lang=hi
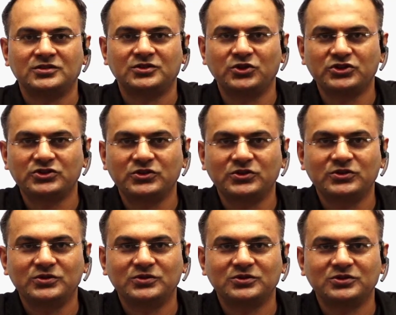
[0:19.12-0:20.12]
दोस्तों
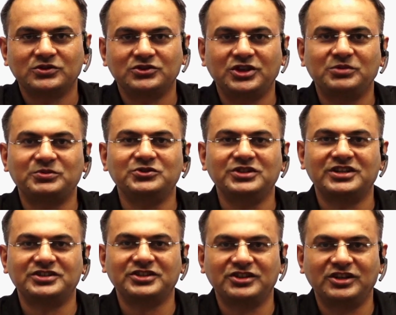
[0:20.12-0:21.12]
जय पूनिया
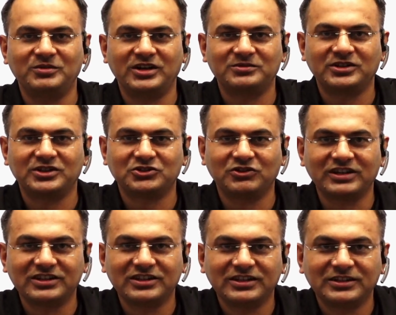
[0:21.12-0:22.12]
चैनल में आपका
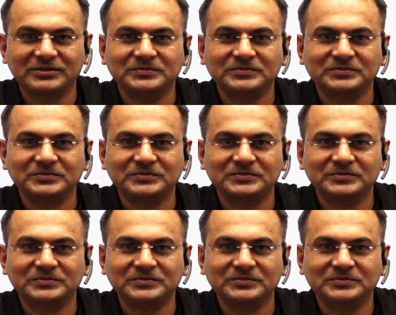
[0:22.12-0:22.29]
स्वागत है